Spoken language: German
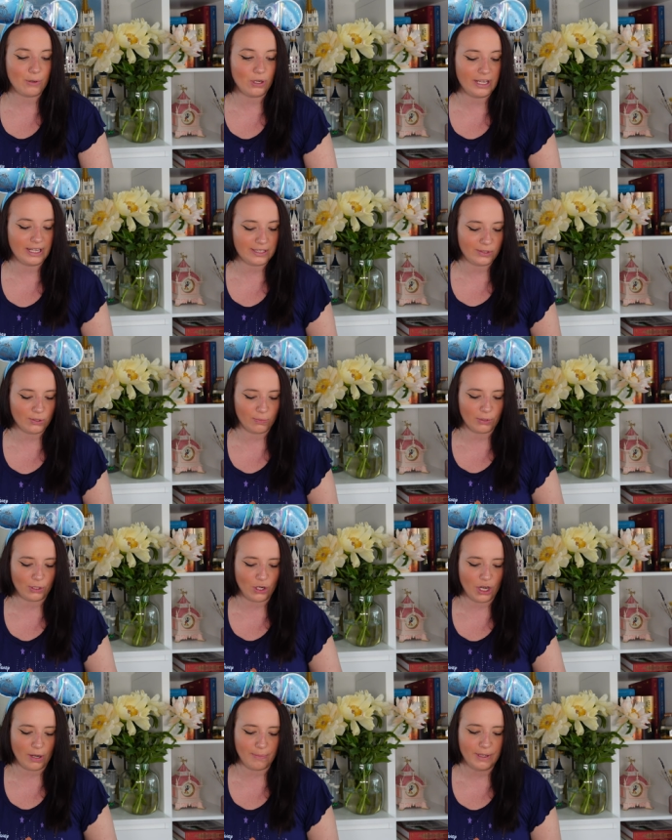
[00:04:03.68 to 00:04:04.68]
Kollektion
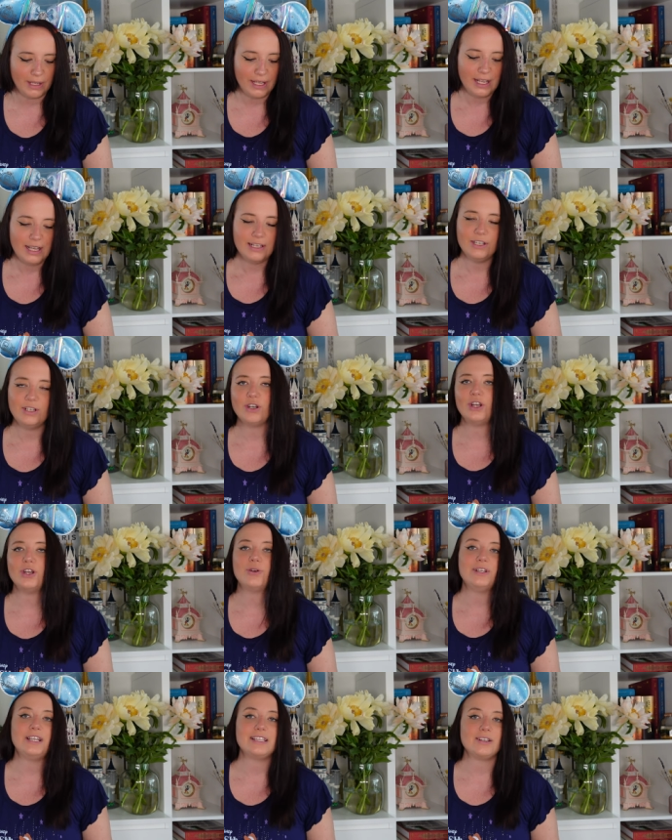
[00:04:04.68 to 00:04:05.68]
bekommen, die neue
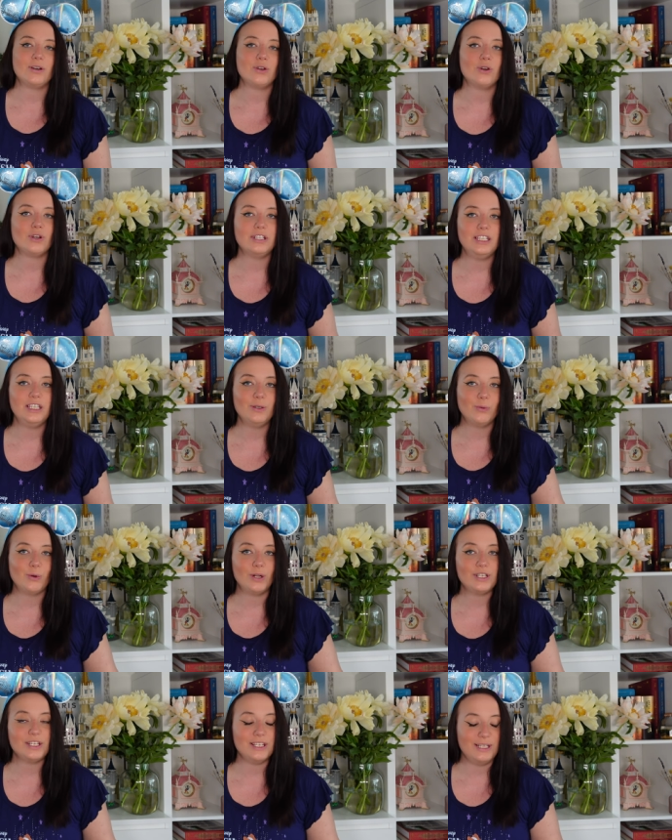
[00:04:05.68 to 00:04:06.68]
und jetzt auch noch die
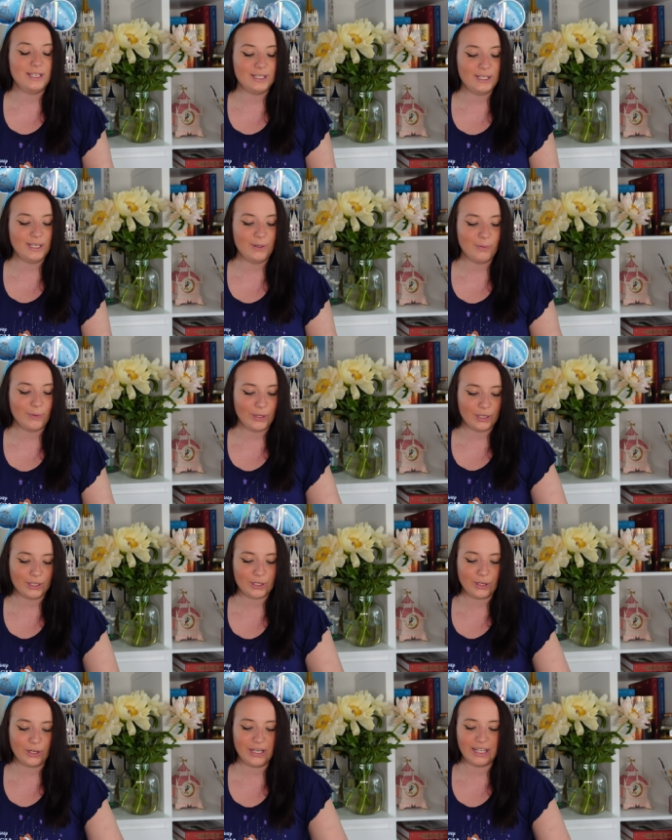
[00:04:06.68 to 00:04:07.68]
Walt Disney
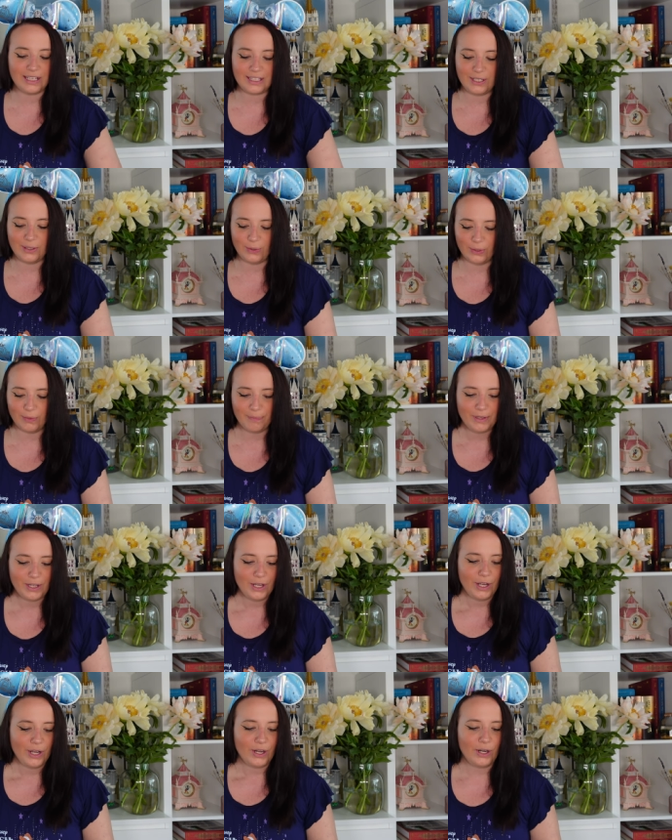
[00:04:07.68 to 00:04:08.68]
World Kollektion.
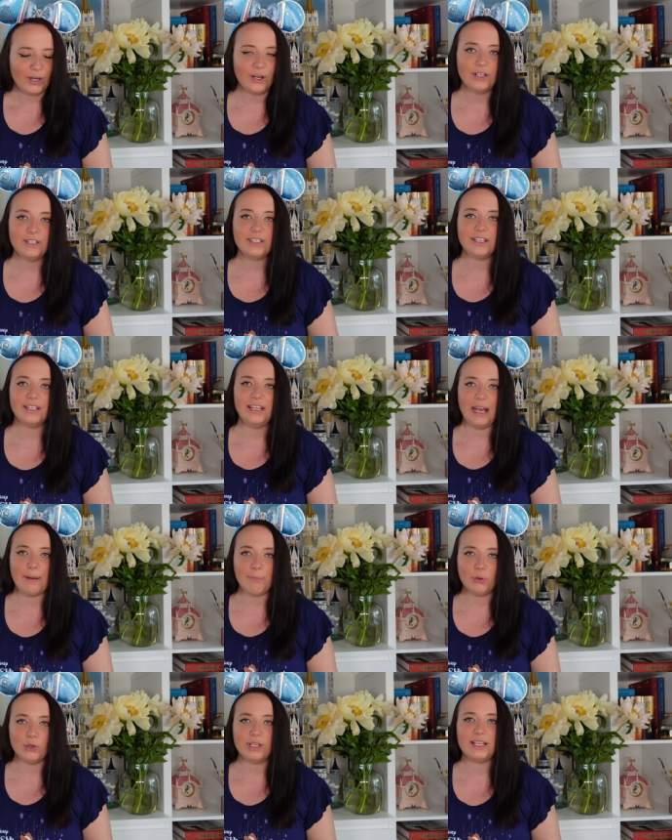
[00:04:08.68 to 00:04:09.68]
Und äh, ja,
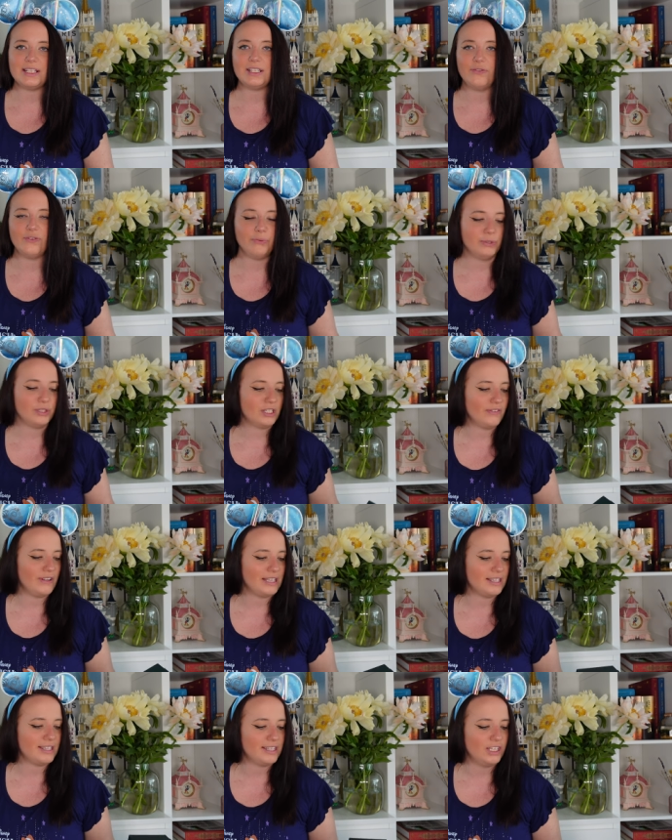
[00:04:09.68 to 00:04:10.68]
pro Tasse
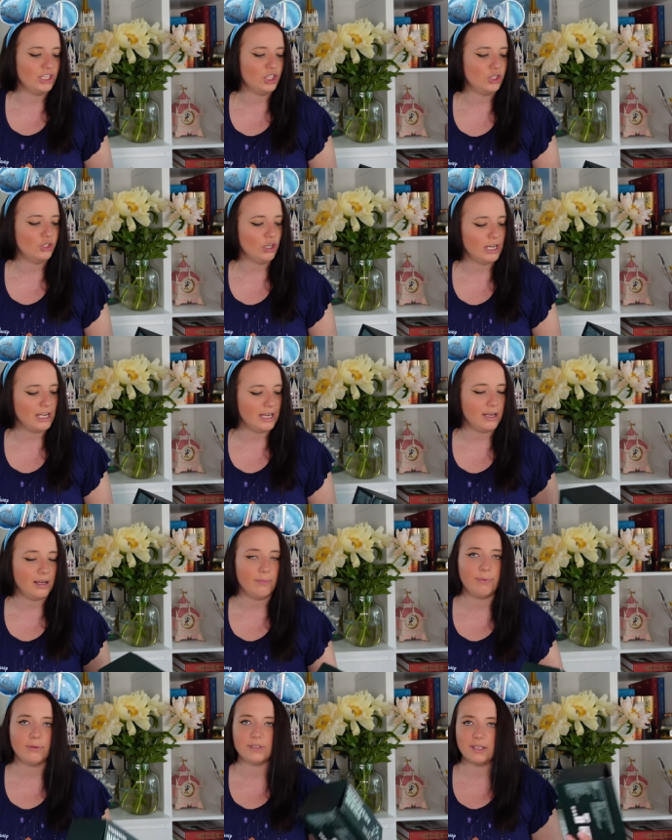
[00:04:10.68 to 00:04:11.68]
25
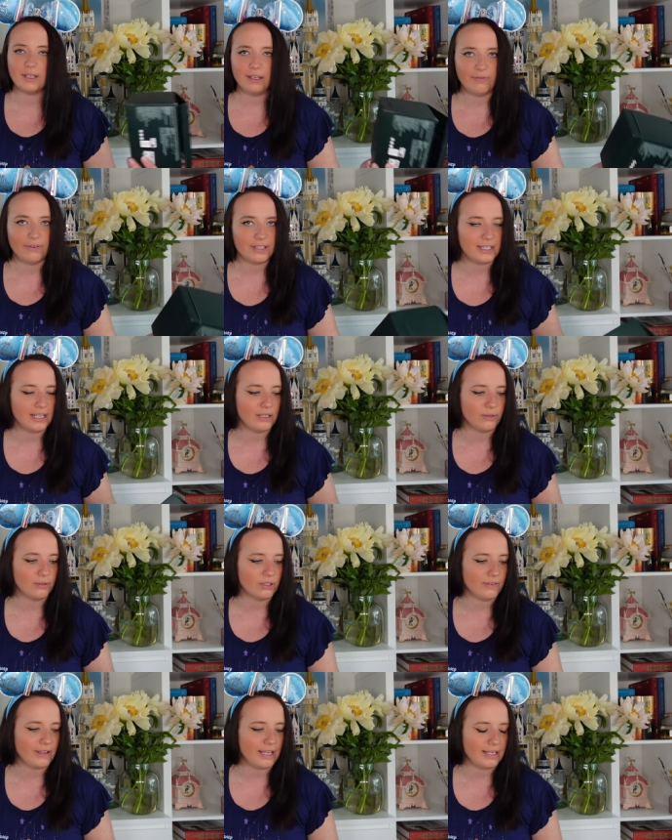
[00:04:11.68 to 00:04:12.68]
Dollar, plus dann den Versand
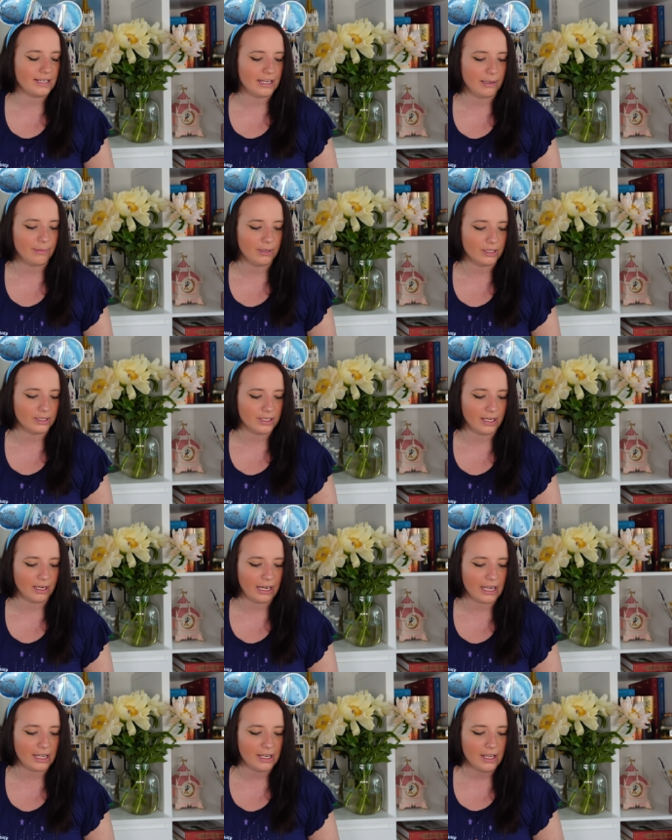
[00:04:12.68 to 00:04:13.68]
und so weiter, aber ist ja
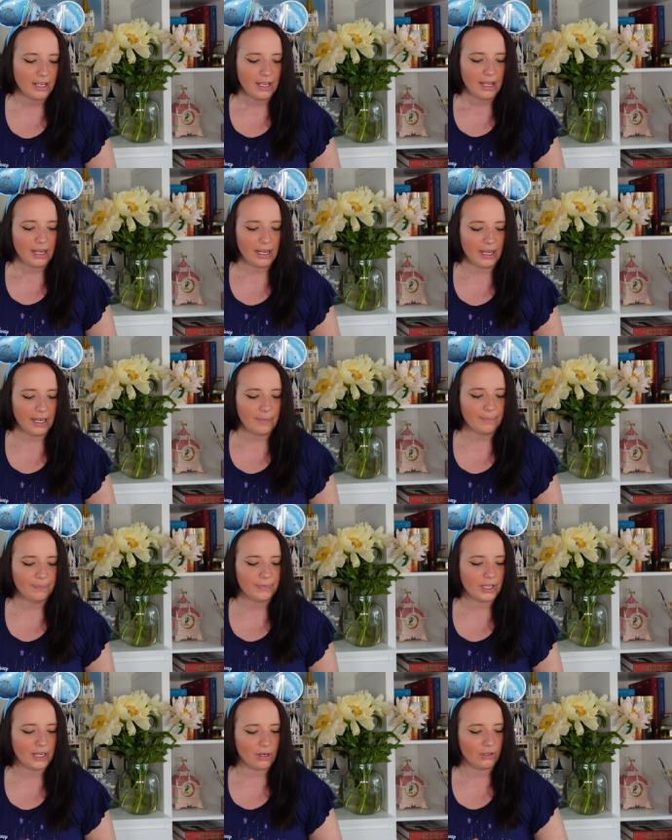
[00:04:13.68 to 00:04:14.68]
egal. Ähm,
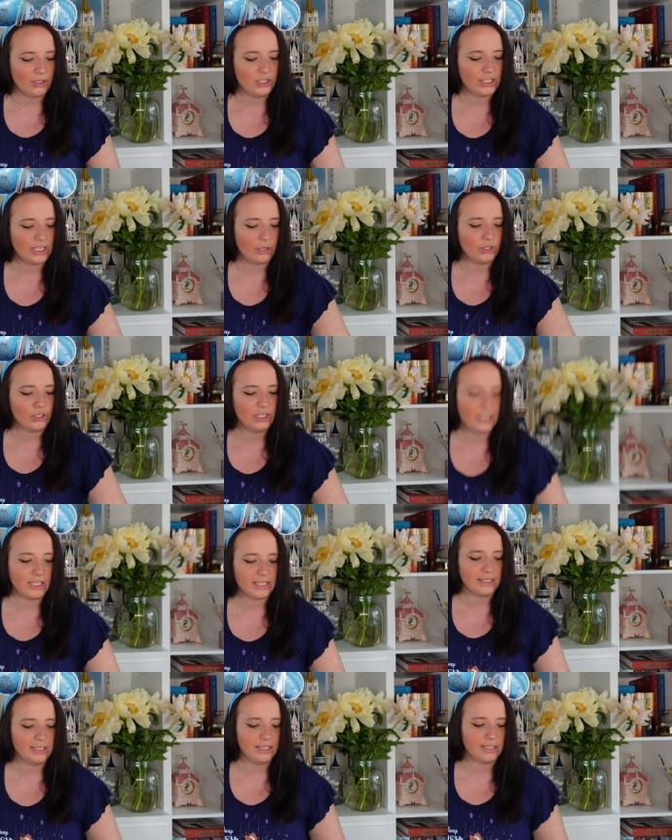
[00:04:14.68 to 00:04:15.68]
genau, ich zeige euch die
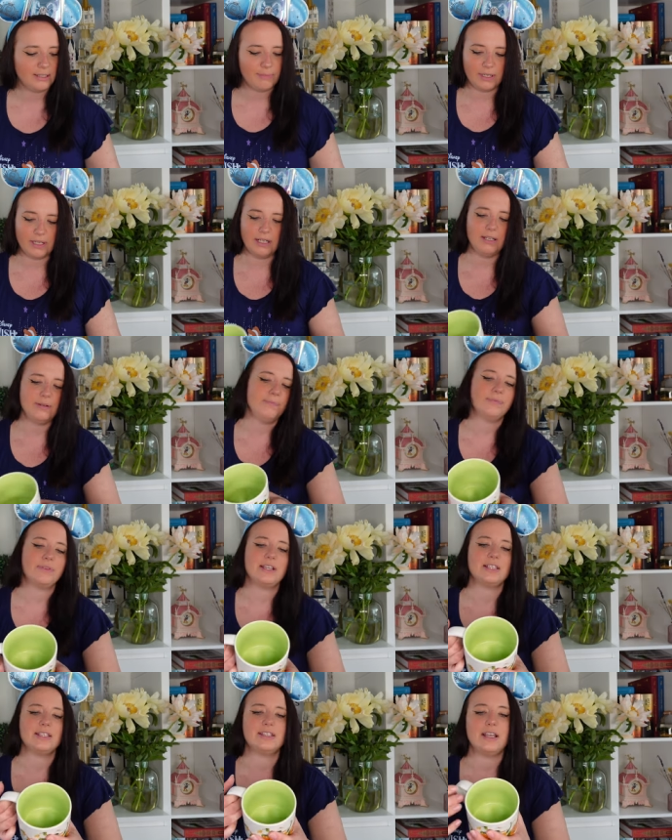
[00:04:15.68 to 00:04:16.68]
Tassen jetzt mal.
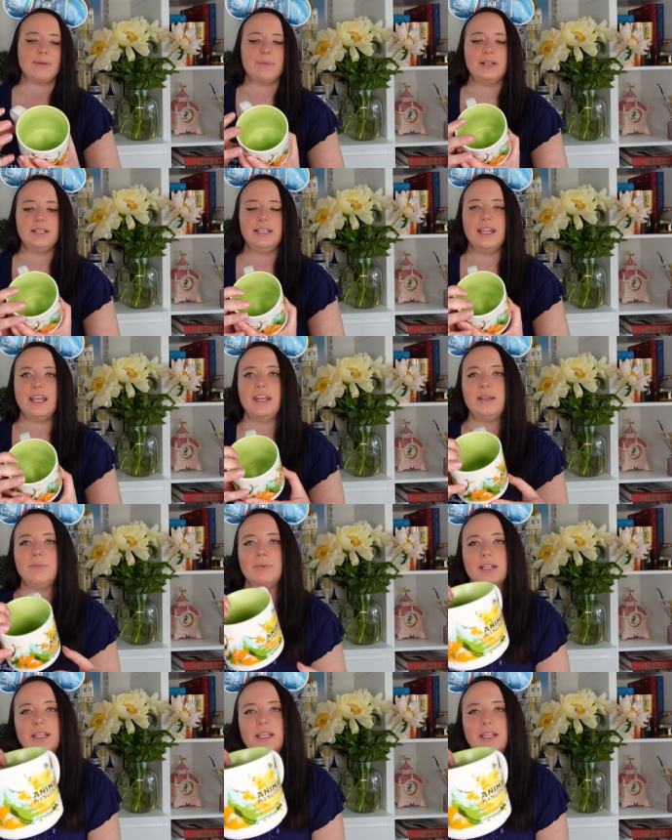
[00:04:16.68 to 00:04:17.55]
Das ist einmal die Animal